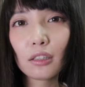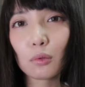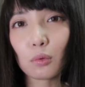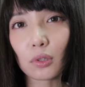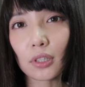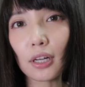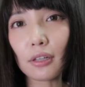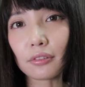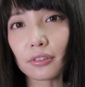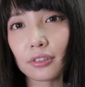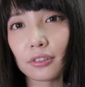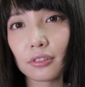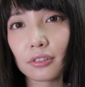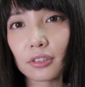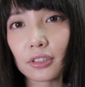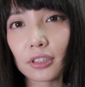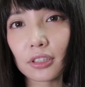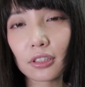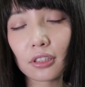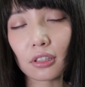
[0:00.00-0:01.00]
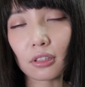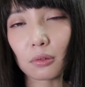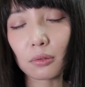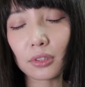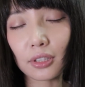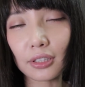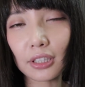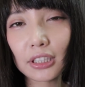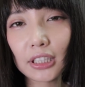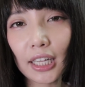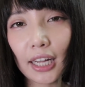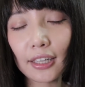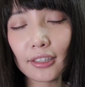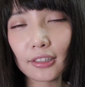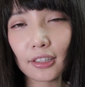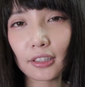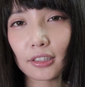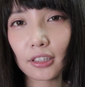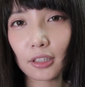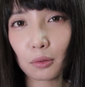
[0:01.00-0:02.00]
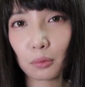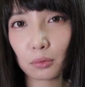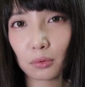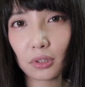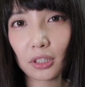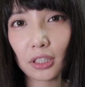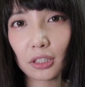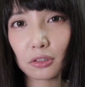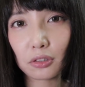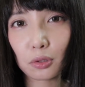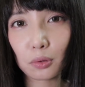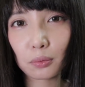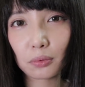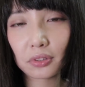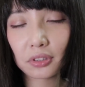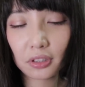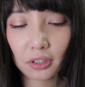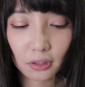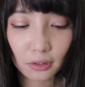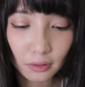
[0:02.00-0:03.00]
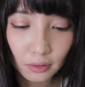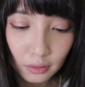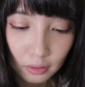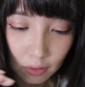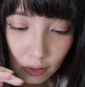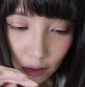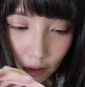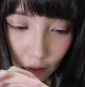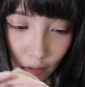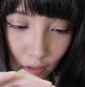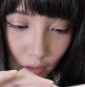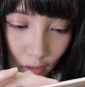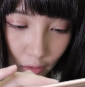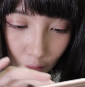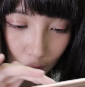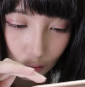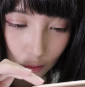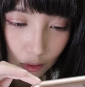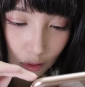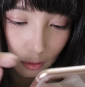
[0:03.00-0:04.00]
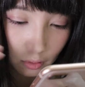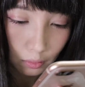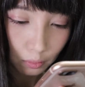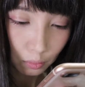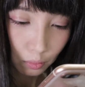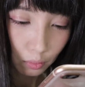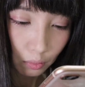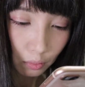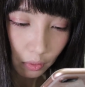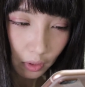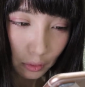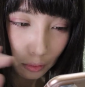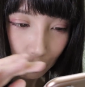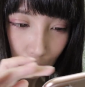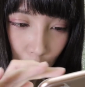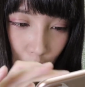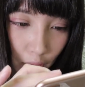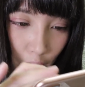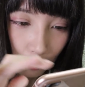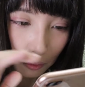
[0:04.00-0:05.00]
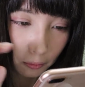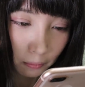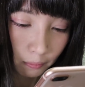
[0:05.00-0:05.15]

我刚好四十一颗，我只要再差一点点，我就可以凑五十颗。好，我觉得我要助手。